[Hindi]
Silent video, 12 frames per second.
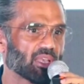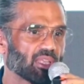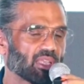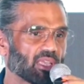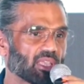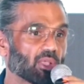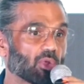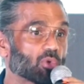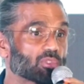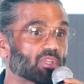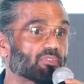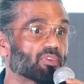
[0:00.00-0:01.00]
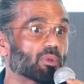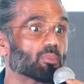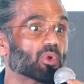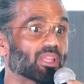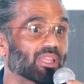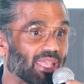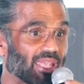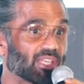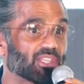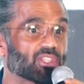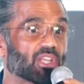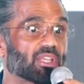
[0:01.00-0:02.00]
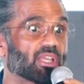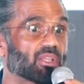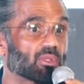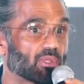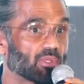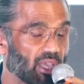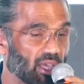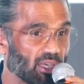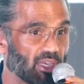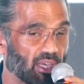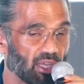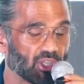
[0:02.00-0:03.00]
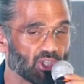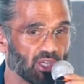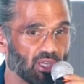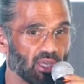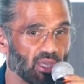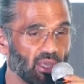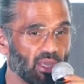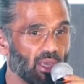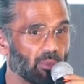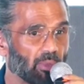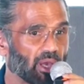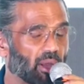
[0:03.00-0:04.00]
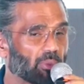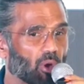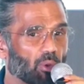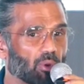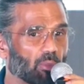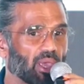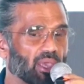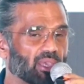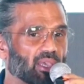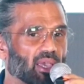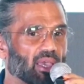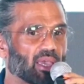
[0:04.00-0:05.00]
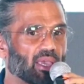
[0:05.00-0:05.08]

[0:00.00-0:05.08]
और श्याम के बिना बाबू राव नहीं और इन तीनों के बिना हेरा फेरी नहीं